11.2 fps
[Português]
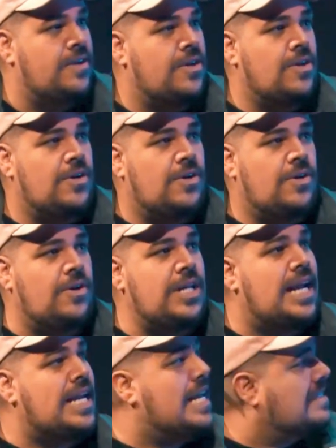Tá precisando de alguma
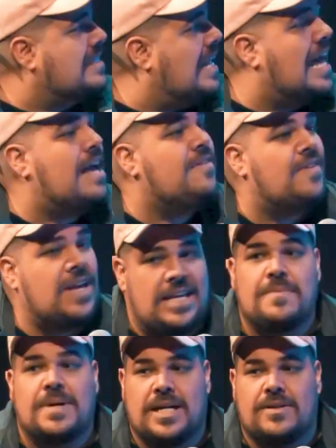coisa? E aí, essa live aí,
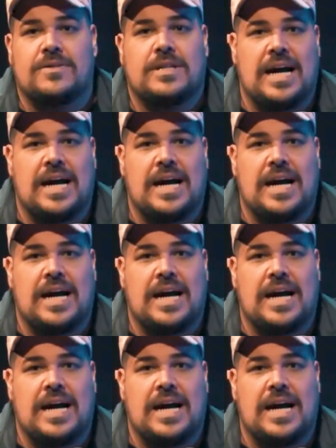mano?